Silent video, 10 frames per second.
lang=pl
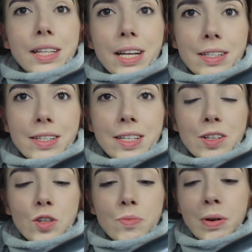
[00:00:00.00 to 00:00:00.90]
Teraz się
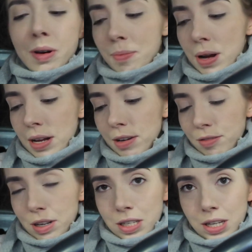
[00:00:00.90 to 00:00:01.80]
zatrzymałam,
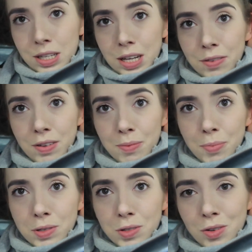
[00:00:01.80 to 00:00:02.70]
właśnie na chwilę
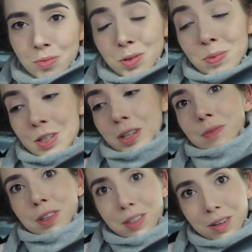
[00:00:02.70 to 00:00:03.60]
postoju, bo
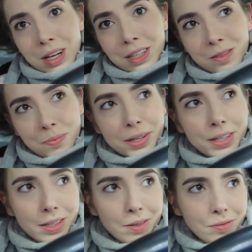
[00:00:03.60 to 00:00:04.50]
zobaczyłam, że jest kolejny
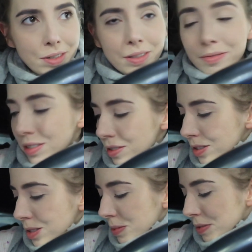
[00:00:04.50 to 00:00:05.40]
wypadek, to mówię,
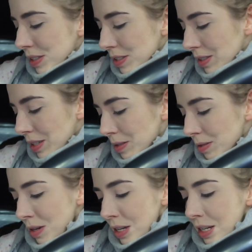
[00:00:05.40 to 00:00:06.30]
no sobie wiecie, od razu